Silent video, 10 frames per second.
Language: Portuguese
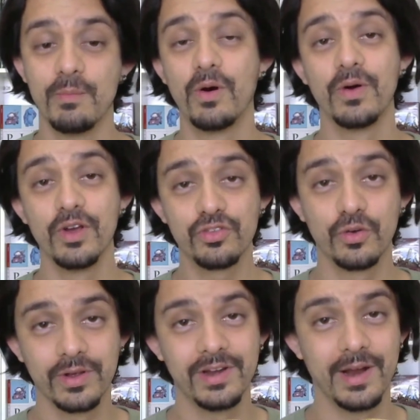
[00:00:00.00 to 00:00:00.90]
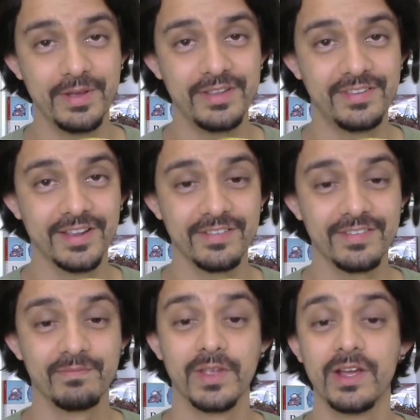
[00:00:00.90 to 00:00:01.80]
Bom, eu sou o Guilherme
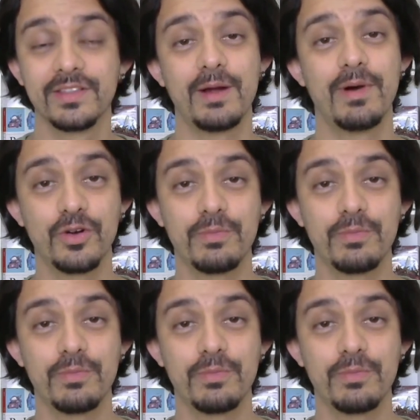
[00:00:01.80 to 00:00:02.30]
Ensinas, trabalho